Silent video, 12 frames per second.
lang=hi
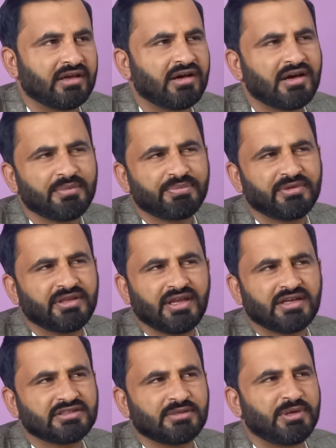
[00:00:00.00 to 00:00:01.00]
आप
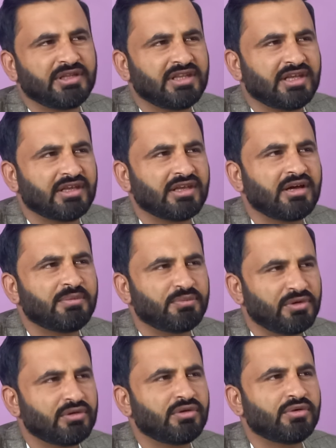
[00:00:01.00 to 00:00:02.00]
क्या समझते हैं कि आप
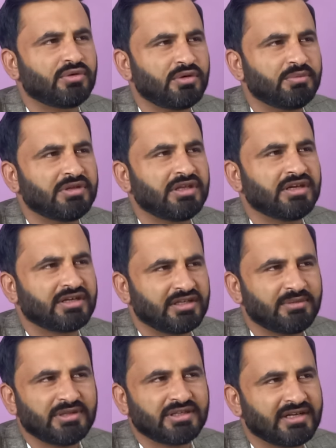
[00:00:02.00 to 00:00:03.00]
मुल्क और कौम की
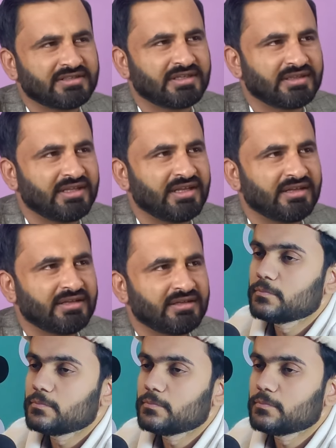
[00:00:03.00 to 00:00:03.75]
खिदमत कर सकते हैं